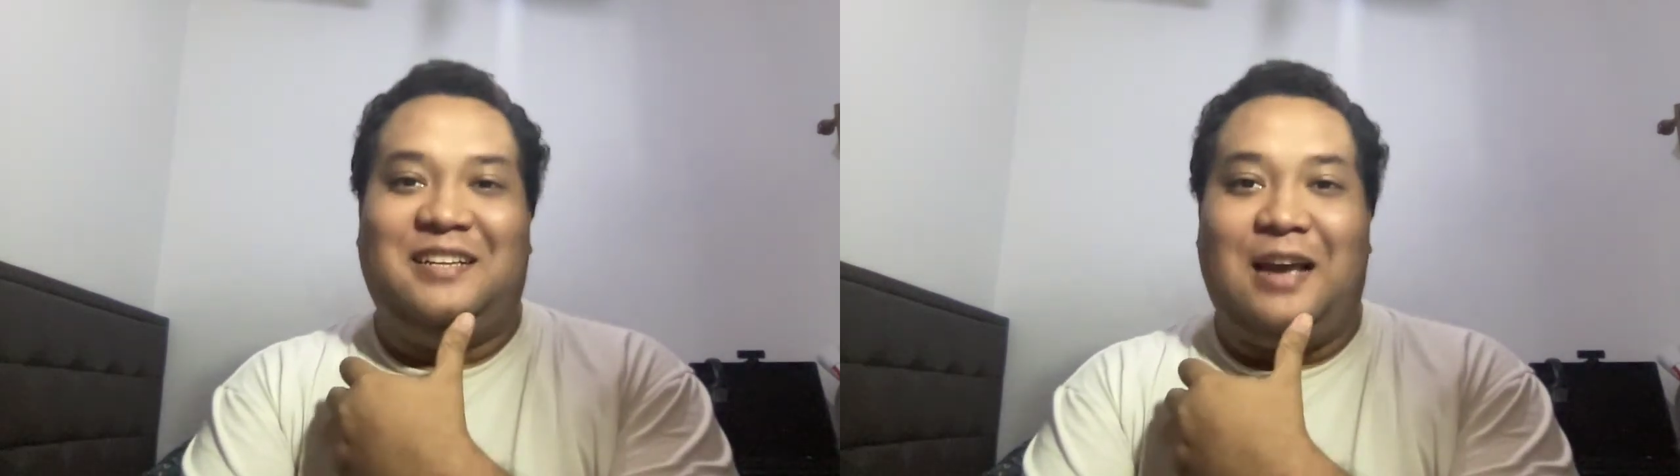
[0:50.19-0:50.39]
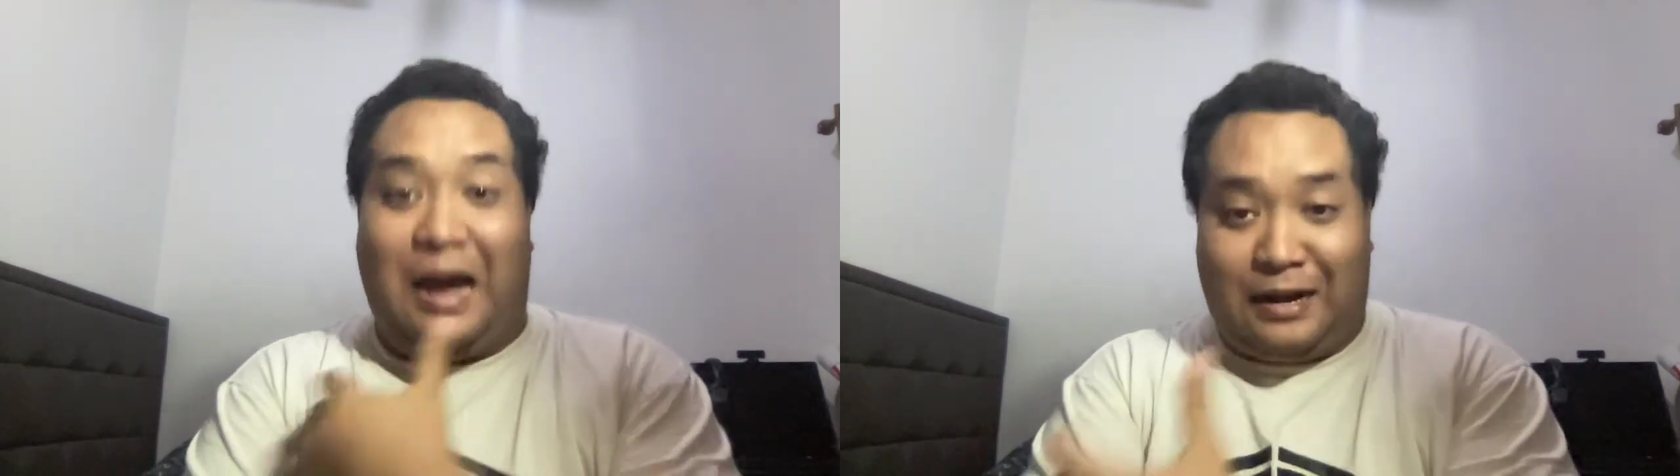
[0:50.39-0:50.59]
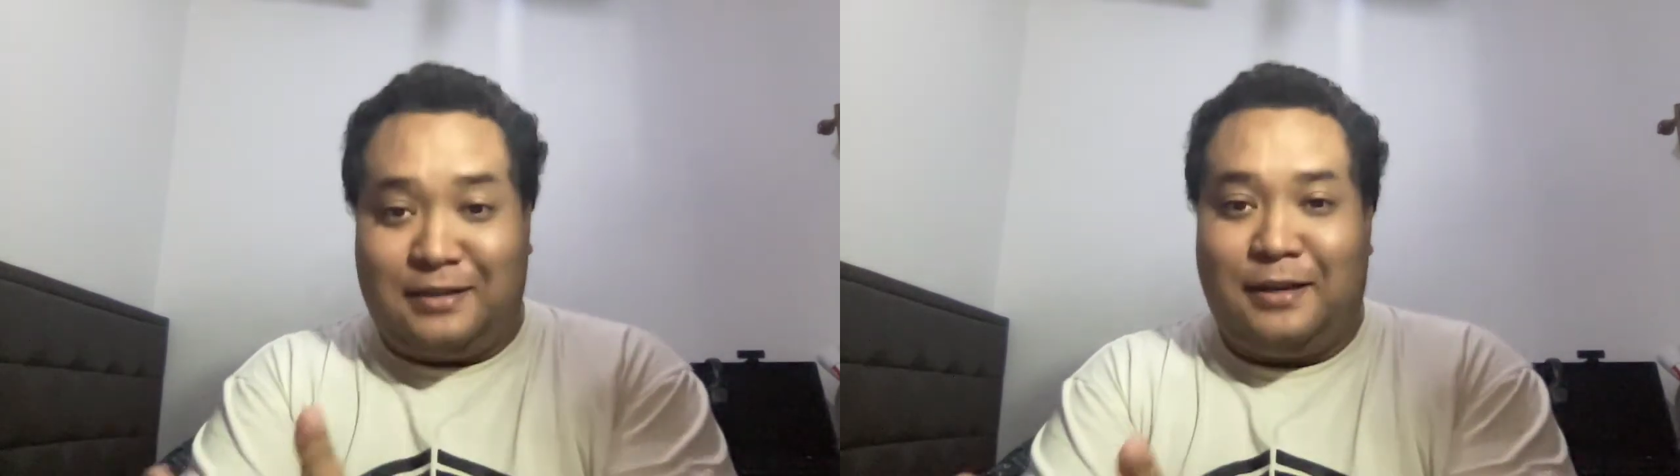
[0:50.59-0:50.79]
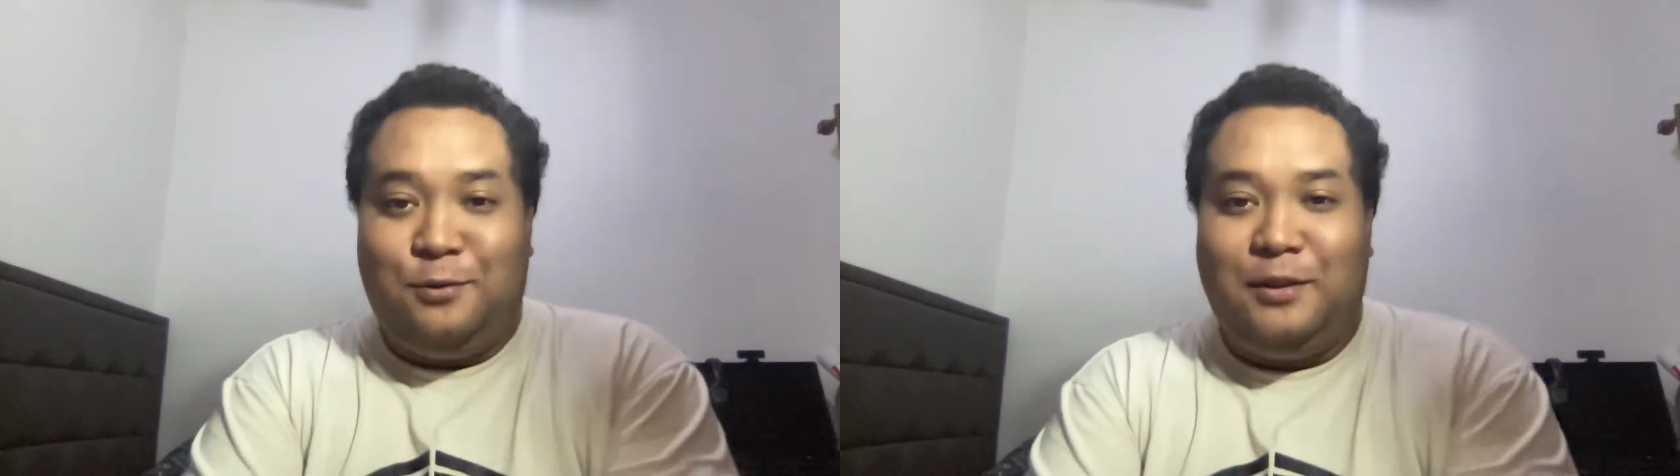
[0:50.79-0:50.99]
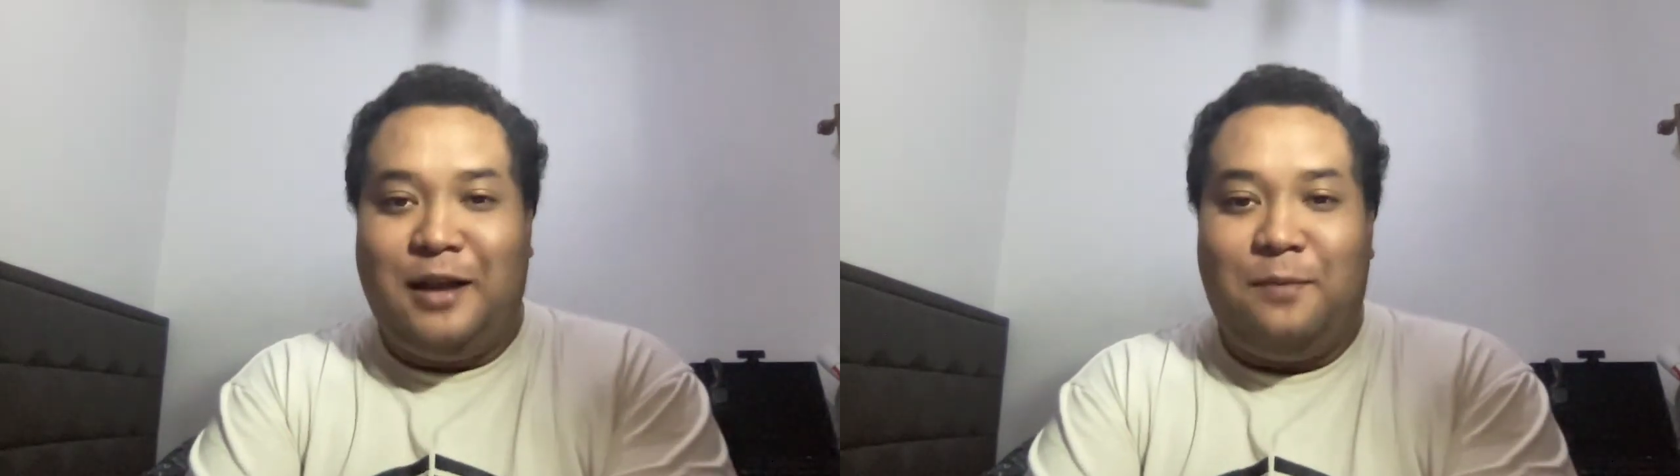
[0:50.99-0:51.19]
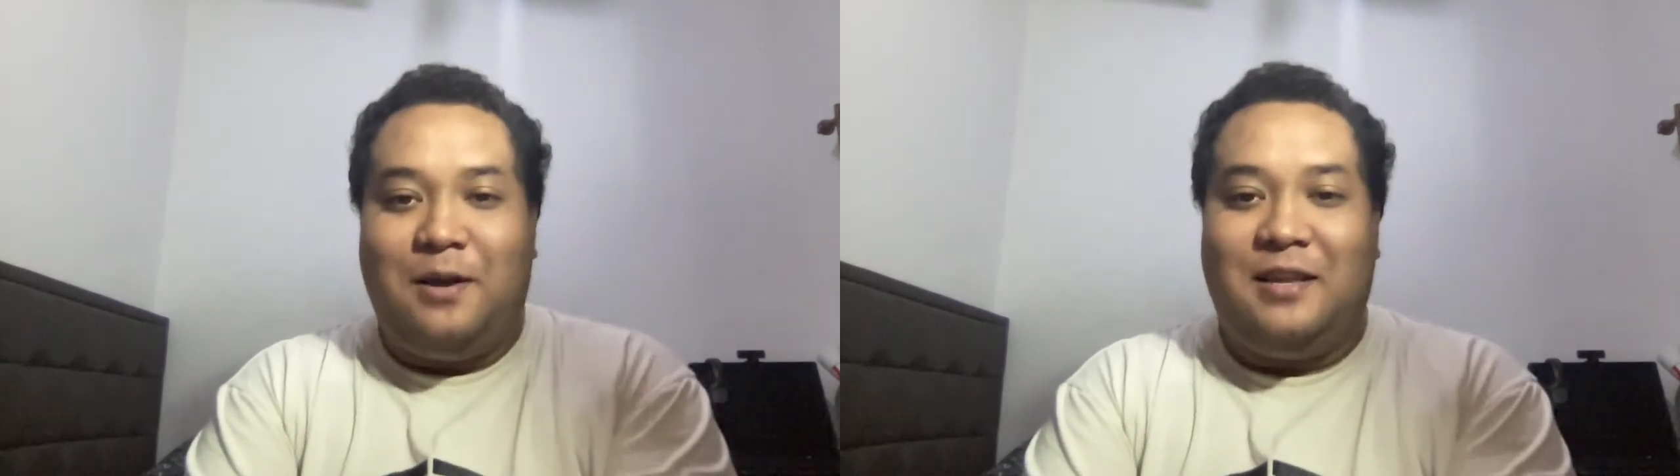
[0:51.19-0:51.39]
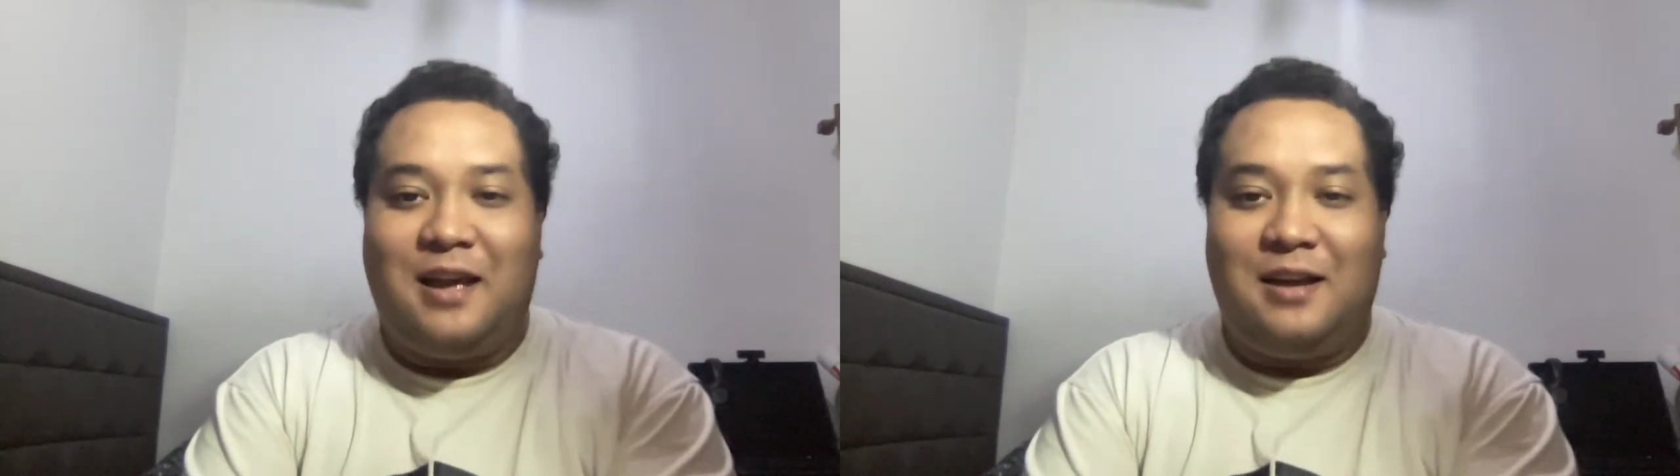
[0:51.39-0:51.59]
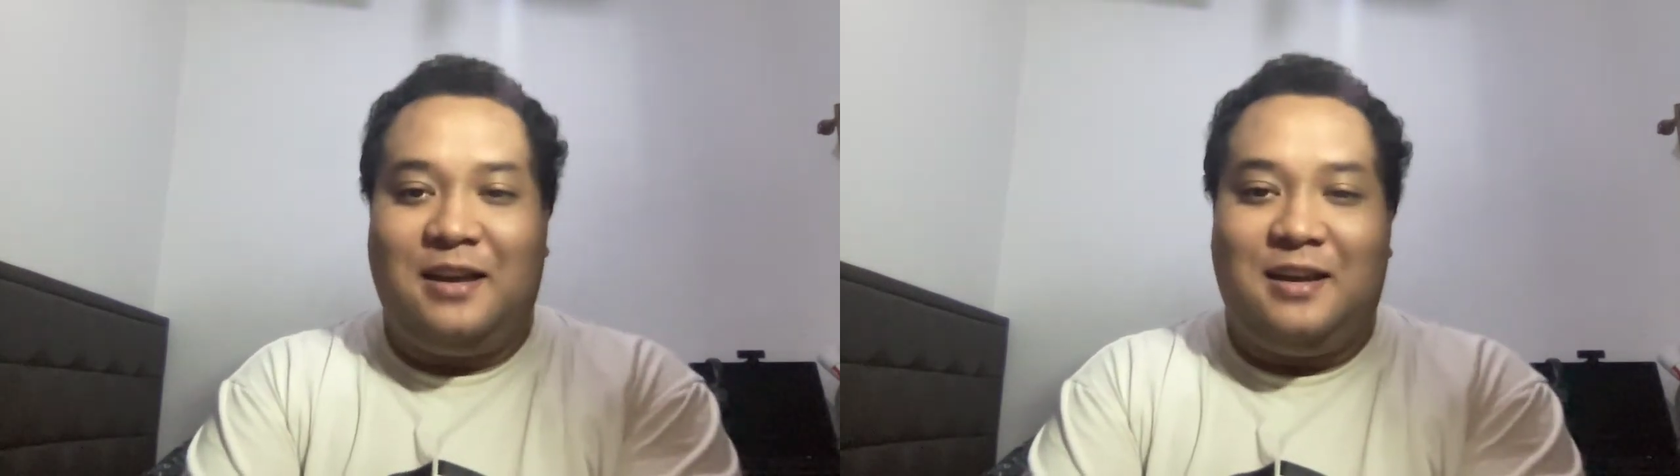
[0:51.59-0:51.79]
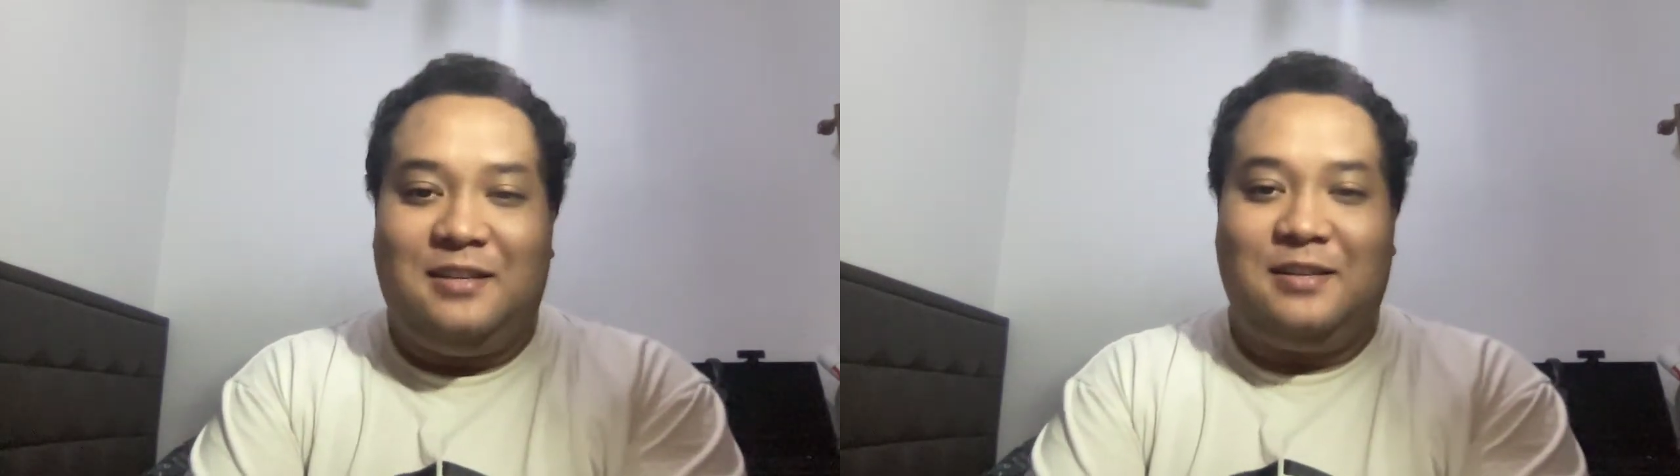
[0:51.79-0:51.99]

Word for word: ya karena saya duit nggak banyak ya.